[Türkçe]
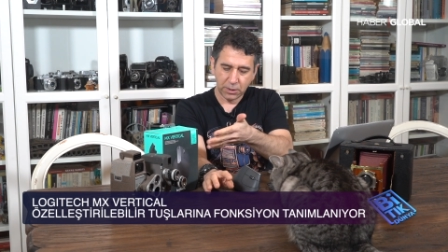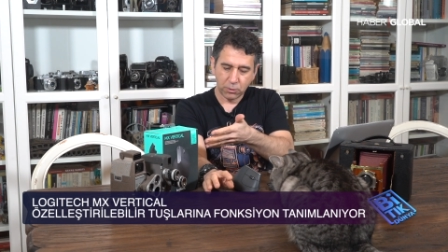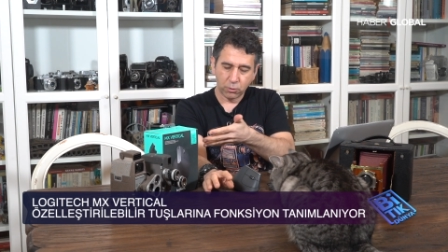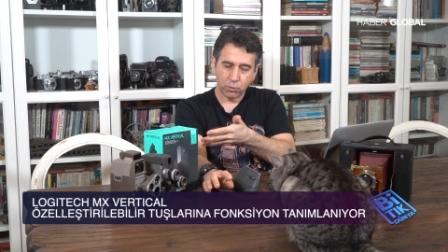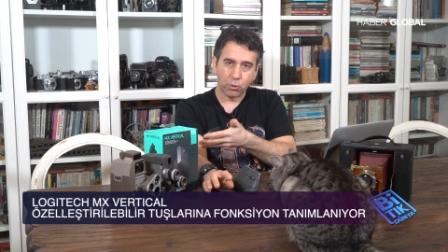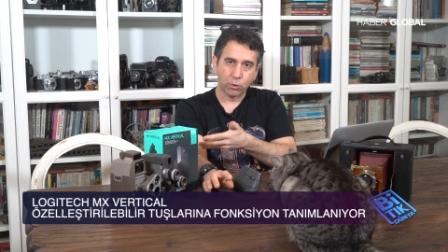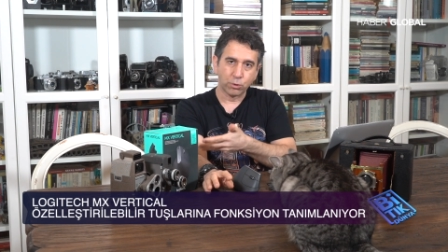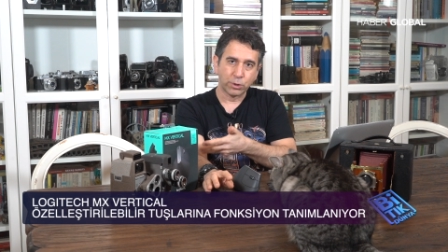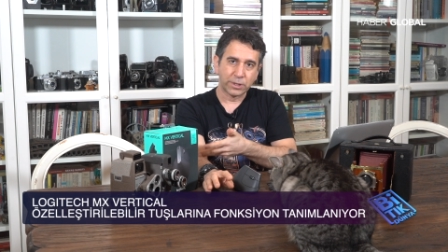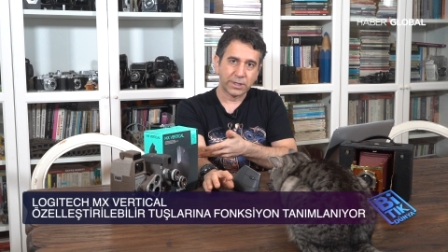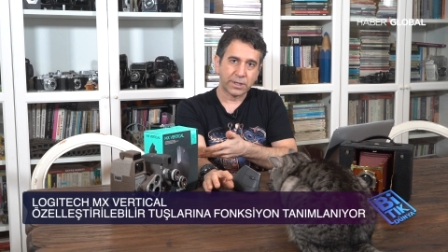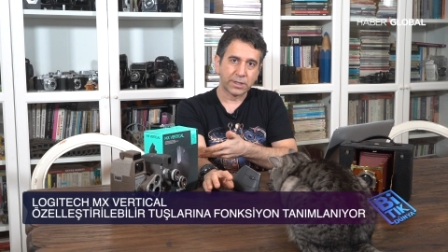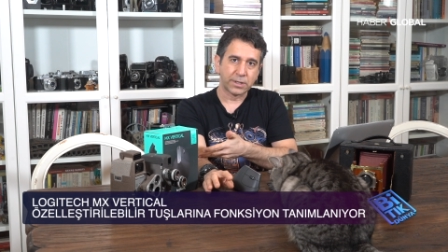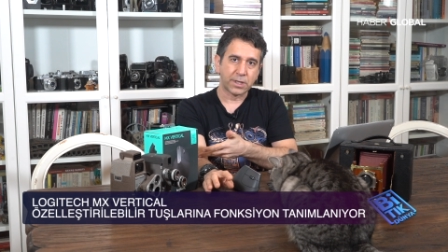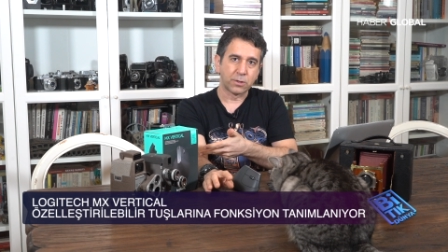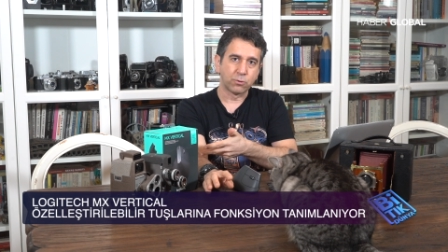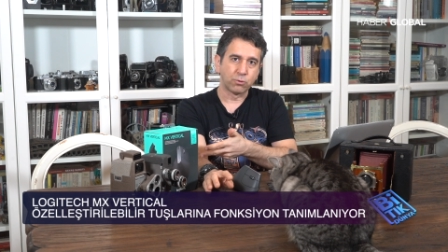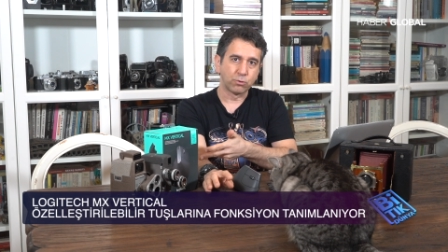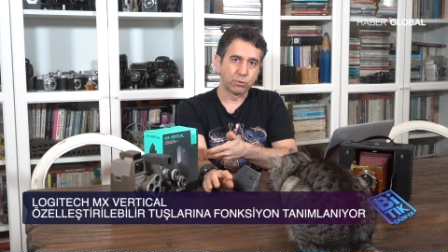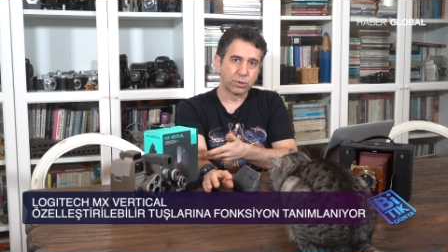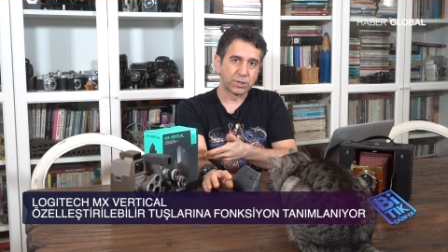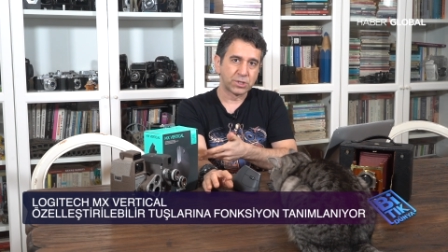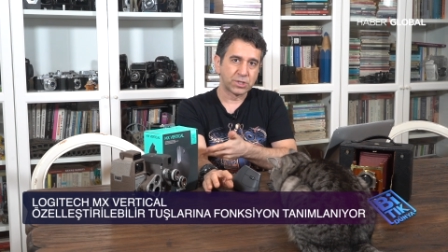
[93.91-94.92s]
kola kadar
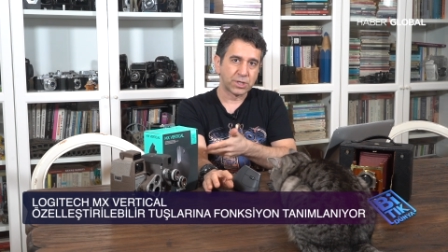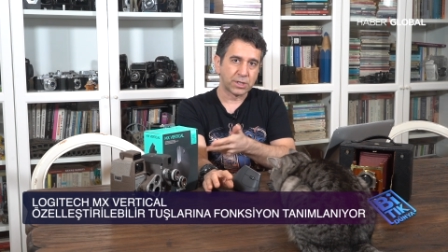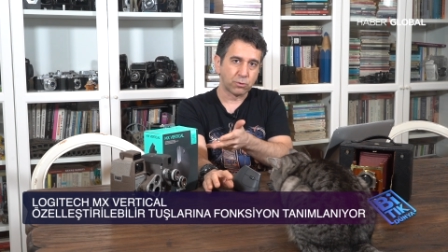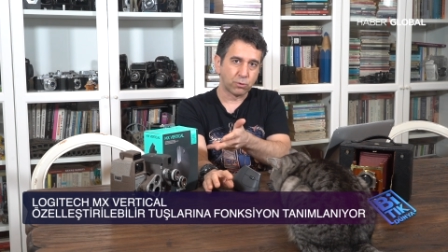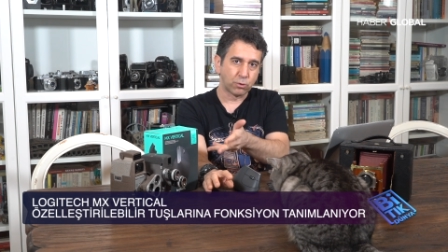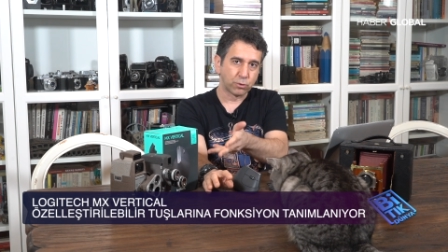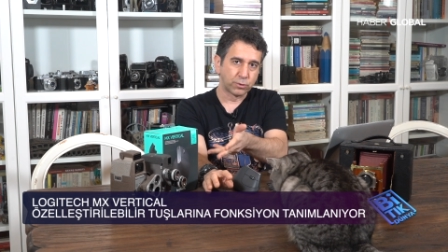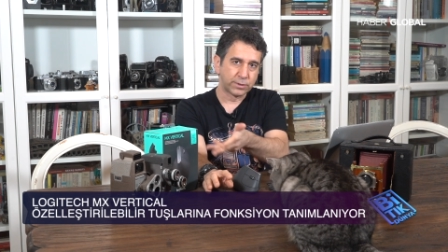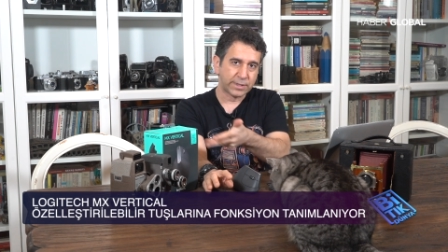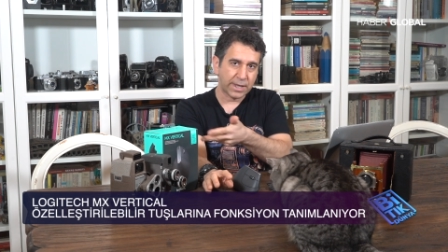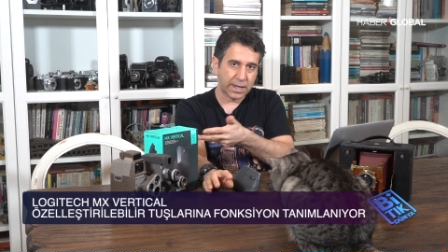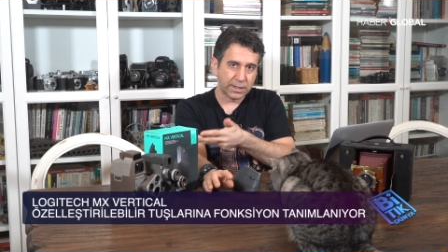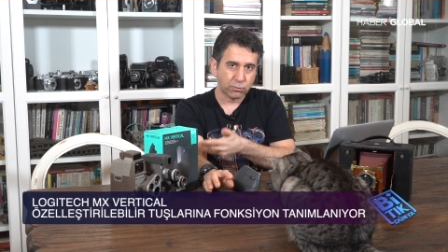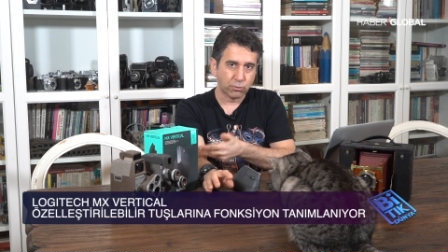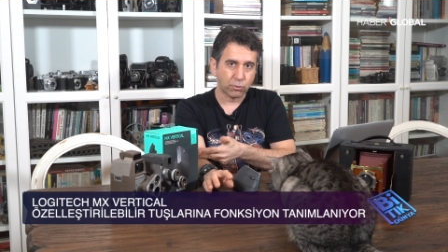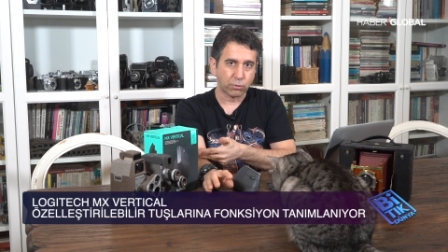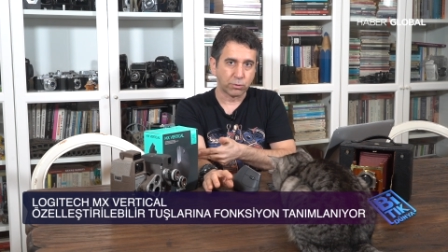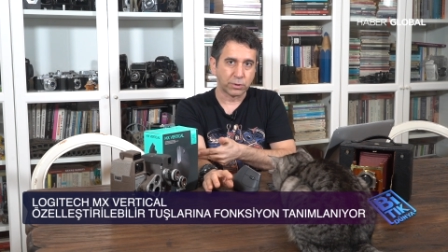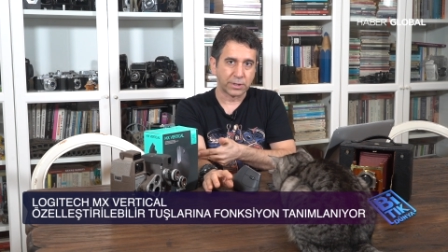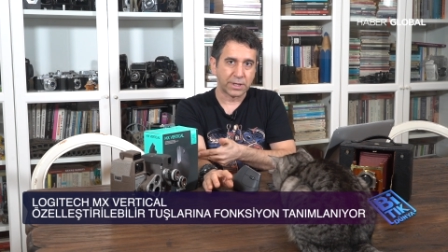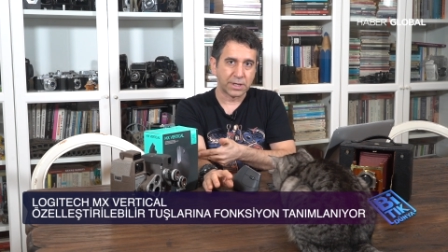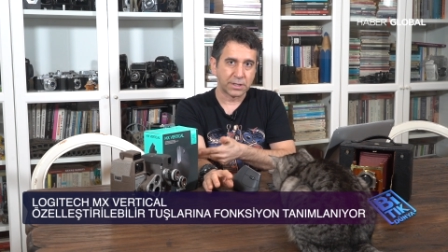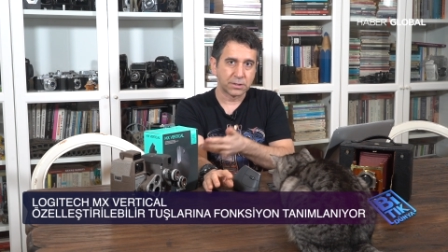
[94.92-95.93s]
ulaşan o
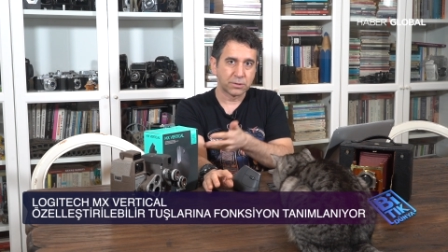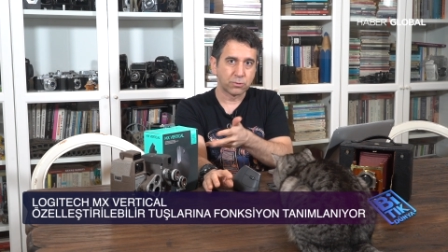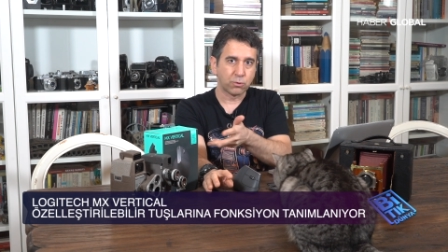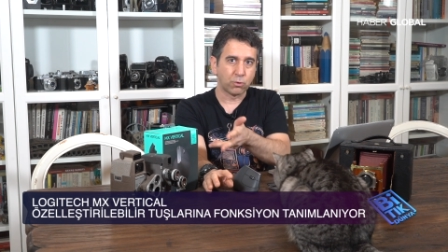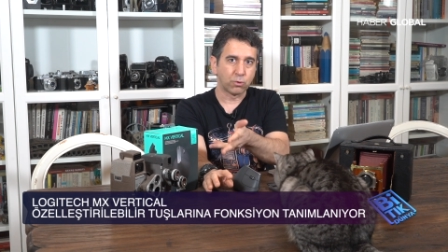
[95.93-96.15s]
tendonlar,